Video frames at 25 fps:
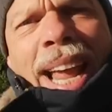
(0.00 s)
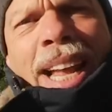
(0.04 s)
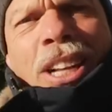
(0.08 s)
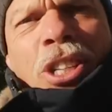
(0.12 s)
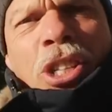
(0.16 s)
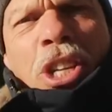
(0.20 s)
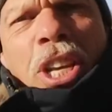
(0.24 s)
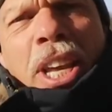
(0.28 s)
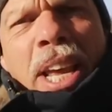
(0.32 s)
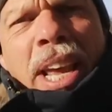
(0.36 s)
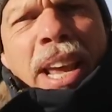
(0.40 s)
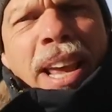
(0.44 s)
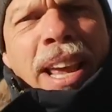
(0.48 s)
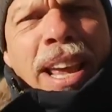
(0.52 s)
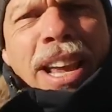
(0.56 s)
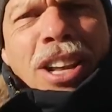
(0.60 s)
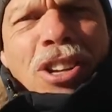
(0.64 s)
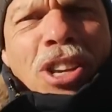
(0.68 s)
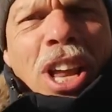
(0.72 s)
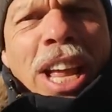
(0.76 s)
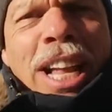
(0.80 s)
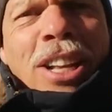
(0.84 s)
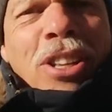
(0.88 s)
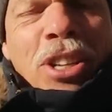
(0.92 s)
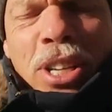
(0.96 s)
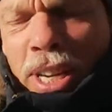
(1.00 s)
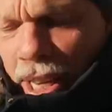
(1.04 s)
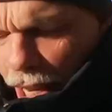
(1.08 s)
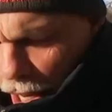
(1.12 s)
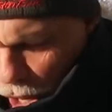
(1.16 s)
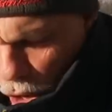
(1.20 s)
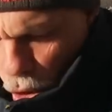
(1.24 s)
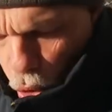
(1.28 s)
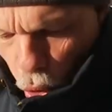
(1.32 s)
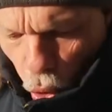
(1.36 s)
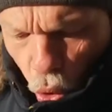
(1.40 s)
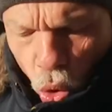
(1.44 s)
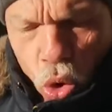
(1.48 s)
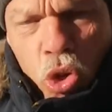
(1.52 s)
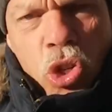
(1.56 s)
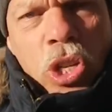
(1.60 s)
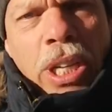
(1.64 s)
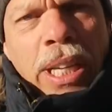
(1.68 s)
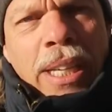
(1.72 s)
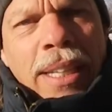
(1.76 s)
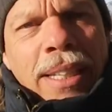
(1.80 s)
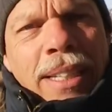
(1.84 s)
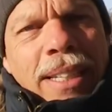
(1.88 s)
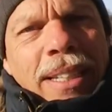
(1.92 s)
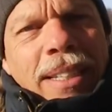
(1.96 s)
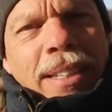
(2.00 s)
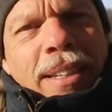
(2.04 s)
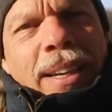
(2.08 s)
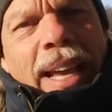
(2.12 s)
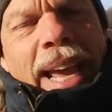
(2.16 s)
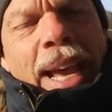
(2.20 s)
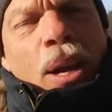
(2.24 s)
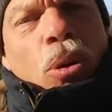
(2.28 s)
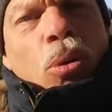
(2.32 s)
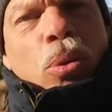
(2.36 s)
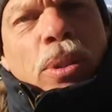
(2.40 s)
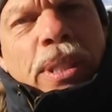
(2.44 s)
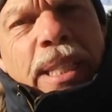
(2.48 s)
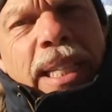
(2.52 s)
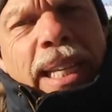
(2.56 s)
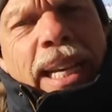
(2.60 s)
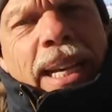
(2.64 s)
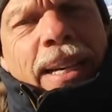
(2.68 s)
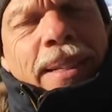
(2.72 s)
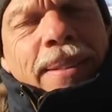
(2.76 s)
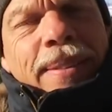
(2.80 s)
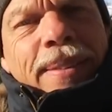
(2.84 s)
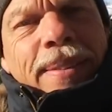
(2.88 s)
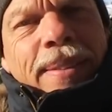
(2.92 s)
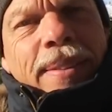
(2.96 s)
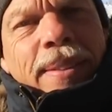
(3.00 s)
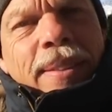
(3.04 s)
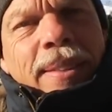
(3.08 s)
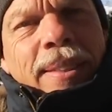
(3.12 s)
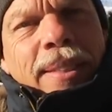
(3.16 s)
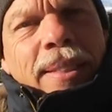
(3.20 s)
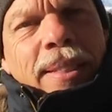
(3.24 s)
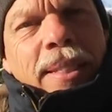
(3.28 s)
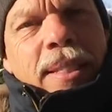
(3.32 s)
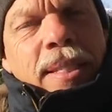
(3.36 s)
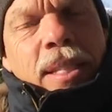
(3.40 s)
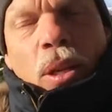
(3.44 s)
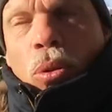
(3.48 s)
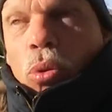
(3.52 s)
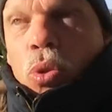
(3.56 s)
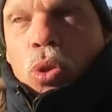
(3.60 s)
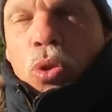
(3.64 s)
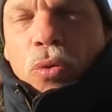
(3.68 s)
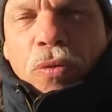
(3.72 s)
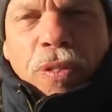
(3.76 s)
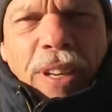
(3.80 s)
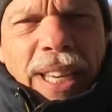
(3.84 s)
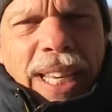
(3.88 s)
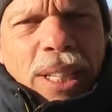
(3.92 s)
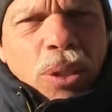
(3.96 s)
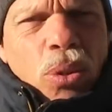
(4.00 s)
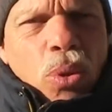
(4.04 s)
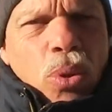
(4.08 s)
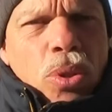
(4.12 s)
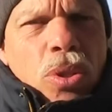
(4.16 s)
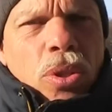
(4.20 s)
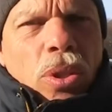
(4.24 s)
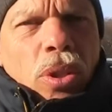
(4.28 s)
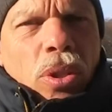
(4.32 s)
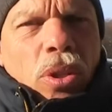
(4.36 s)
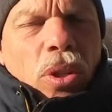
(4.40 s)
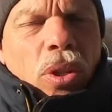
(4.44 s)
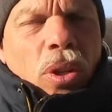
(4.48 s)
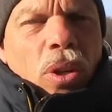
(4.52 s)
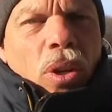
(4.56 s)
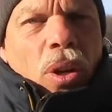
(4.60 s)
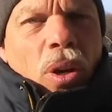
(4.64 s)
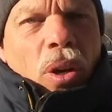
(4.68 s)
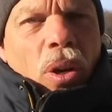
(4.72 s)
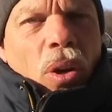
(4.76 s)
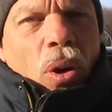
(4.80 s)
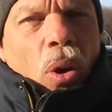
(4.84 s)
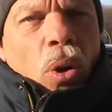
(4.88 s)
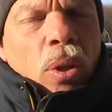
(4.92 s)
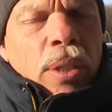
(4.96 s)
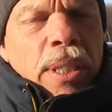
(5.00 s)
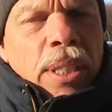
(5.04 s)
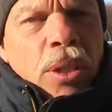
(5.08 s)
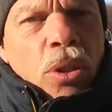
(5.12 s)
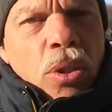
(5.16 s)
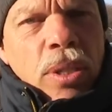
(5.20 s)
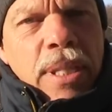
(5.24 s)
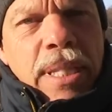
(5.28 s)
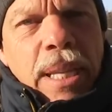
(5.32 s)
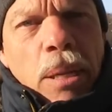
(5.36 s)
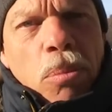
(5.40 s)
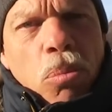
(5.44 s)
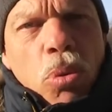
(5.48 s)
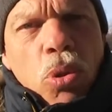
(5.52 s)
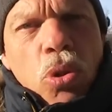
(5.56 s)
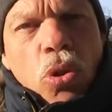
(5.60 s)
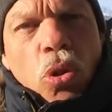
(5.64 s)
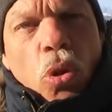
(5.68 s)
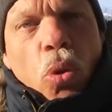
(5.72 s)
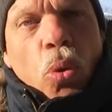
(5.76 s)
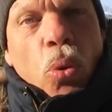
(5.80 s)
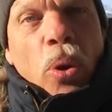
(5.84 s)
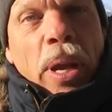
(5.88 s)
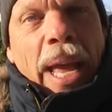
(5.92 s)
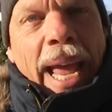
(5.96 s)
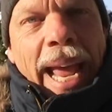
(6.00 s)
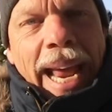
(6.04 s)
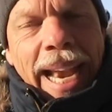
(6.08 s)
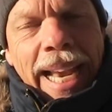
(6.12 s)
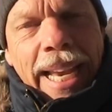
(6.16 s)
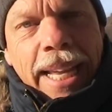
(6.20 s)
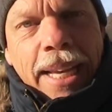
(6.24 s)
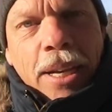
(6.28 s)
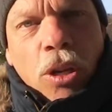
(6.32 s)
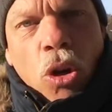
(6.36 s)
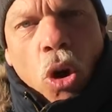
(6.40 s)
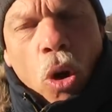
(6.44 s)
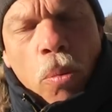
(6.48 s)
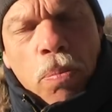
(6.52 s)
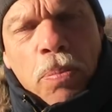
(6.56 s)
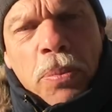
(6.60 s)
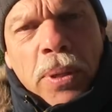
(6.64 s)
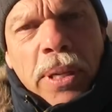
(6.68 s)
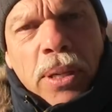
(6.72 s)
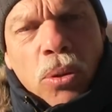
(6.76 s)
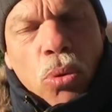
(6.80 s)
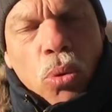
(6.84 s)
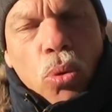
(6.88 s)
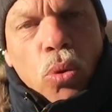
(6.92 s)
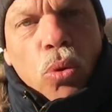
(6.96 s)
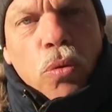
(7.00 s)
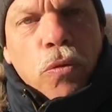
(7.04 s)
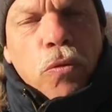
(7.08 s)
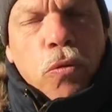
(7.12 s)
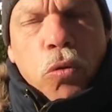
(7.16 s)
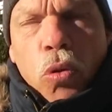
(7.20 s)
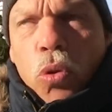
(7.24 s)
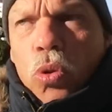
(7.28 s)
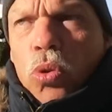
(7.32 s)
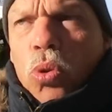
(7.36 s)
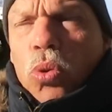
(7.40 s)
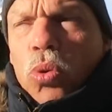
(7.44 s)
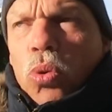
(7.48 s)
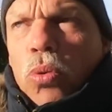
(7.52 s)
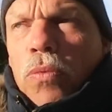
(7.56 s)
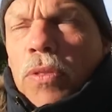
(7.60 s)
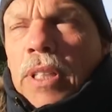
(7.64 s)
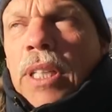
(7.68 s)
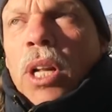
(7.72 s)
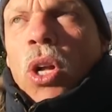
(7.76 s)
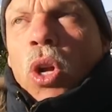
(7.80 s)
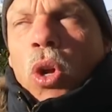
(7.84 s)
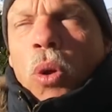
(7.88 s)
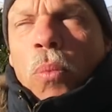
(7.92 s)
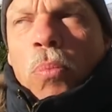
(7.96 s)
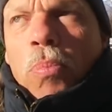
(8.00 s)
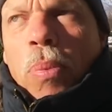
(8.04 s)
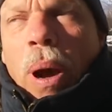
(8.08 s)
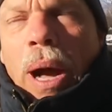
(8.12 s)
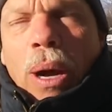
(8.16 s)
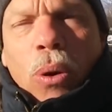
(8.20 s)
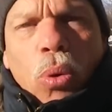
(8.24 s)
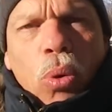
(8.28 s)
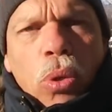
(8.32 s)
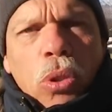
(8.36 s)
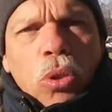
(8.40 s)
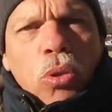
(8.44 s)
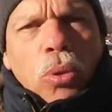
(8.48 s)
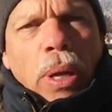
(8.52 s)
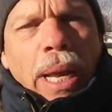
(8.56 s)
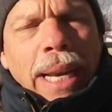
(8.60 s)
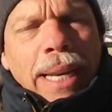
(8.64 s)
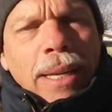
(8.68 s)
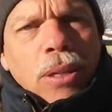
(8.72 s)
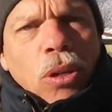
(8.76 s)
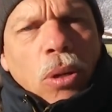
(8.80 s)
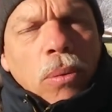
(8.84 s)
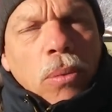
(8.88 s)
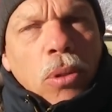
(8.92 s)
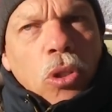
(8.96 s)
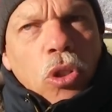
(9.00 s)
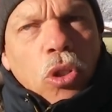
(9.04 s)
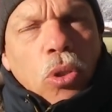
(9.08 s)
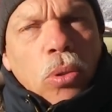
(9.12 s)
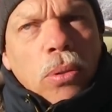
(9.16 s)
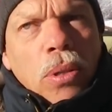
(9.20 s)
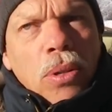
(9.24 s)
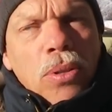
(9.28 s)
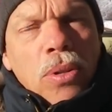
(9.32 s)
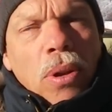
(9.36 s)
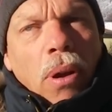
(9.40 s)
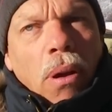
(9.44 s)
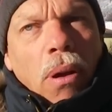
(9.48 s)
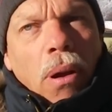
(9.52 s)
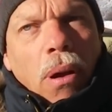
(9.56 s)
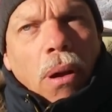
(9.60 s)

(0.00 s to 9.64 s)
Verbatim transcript: Gente, gente, hoje é o dia, são os vídeos onde nós temos o helicóptero no fundo do vídeo. Barulho do helicóptero. Escutam só.